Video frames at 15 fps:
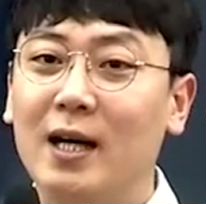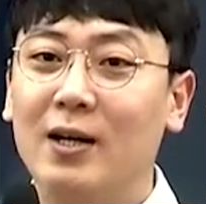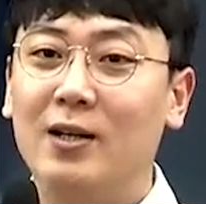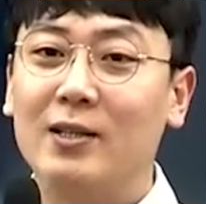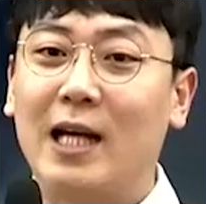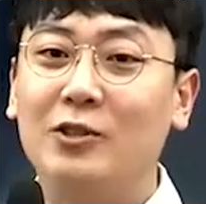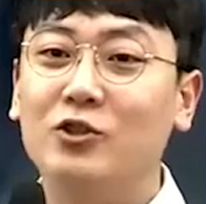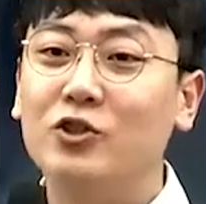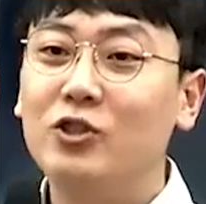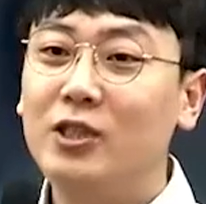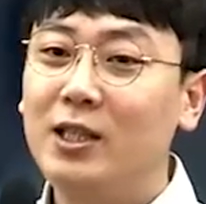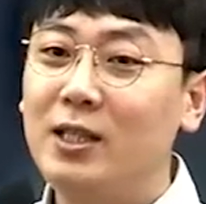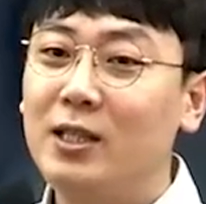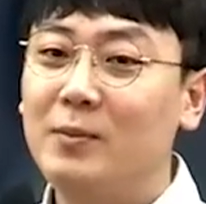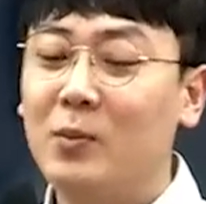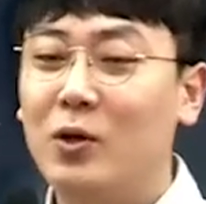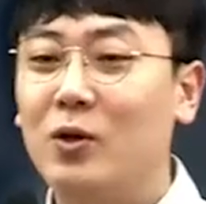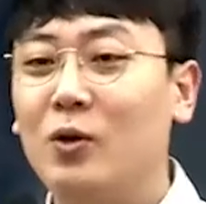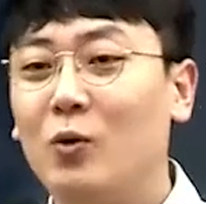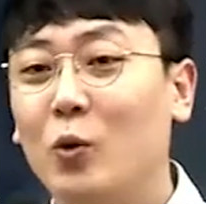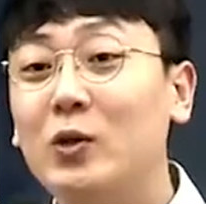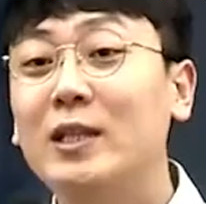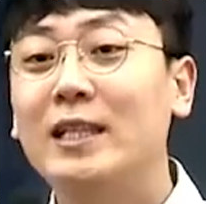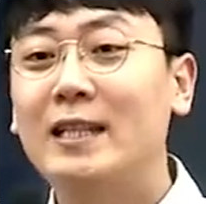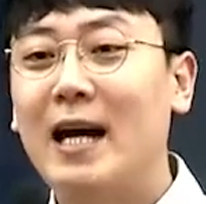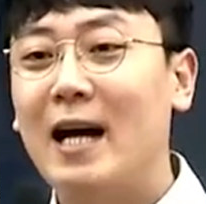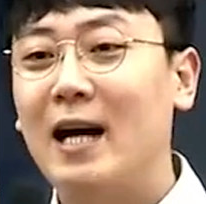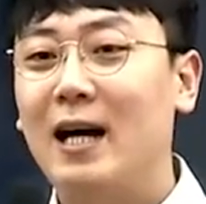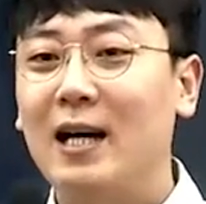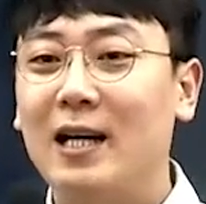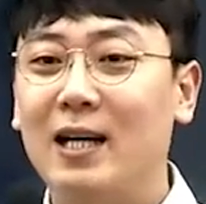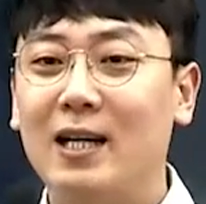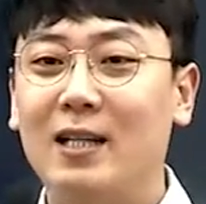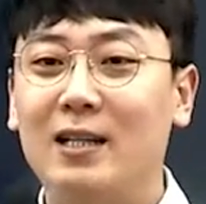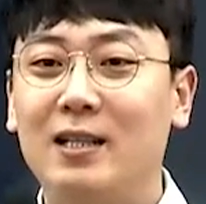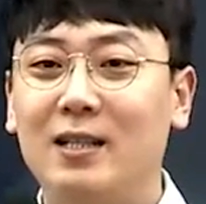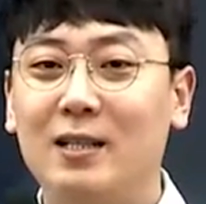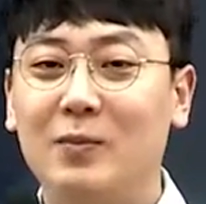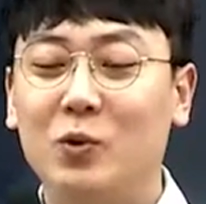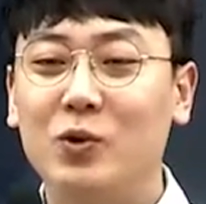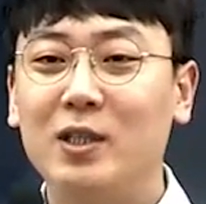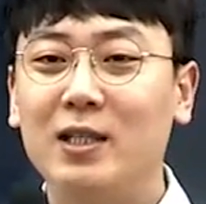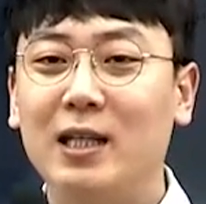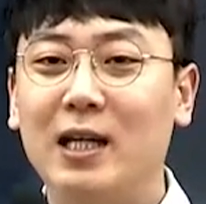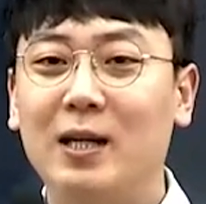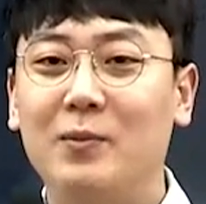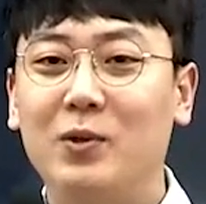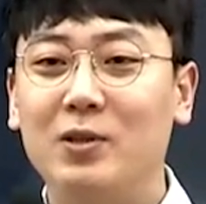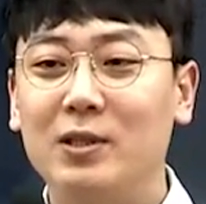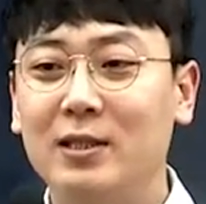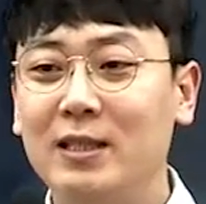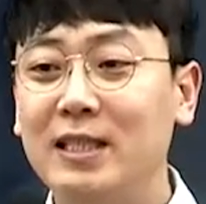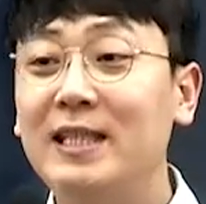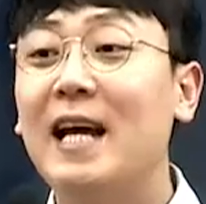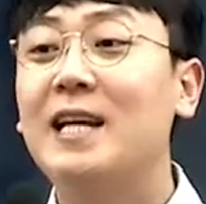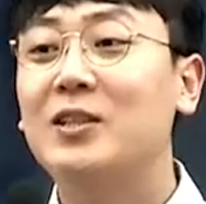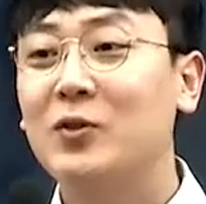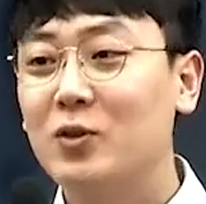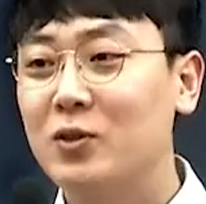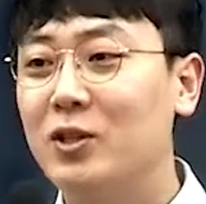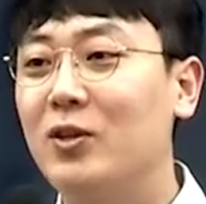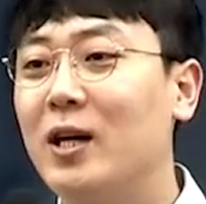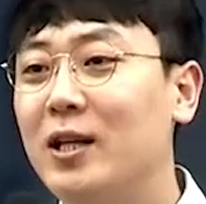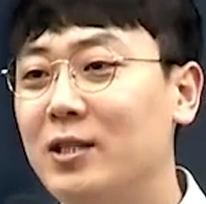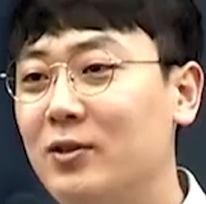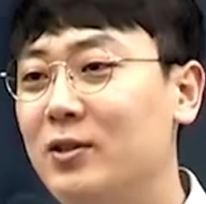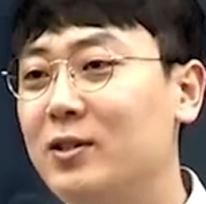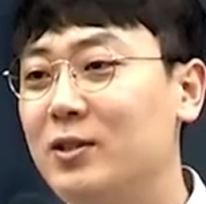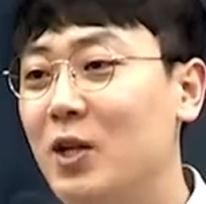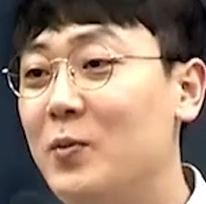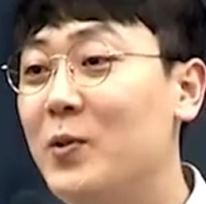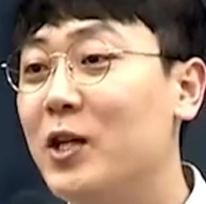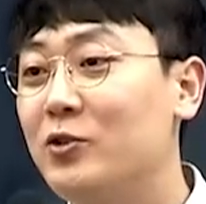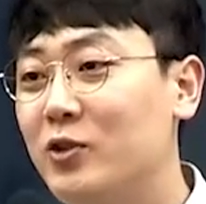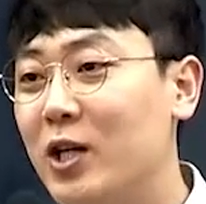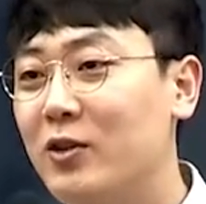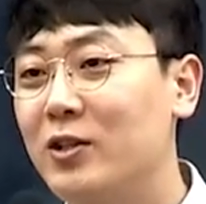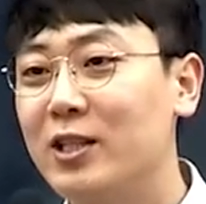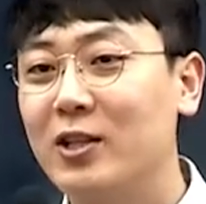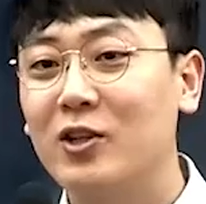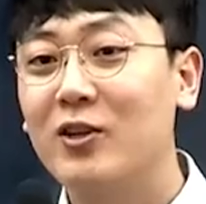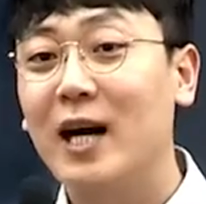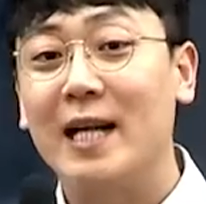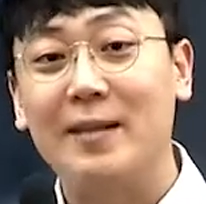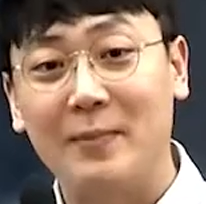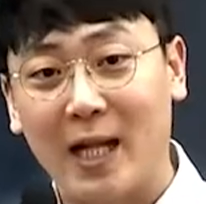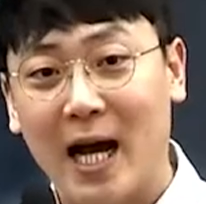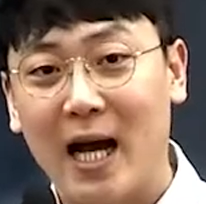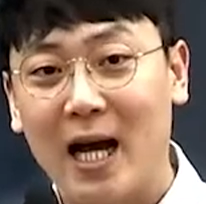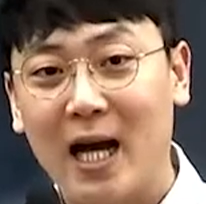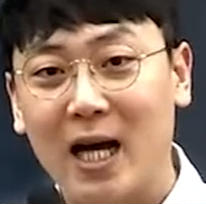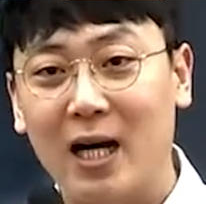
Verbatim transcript: 어, 단순히 뭐 오티다 어, 뭐 오티니까 뭐 의례적으로 들어가는 것들 설명해 주겠거니 그런 거 아닙니다.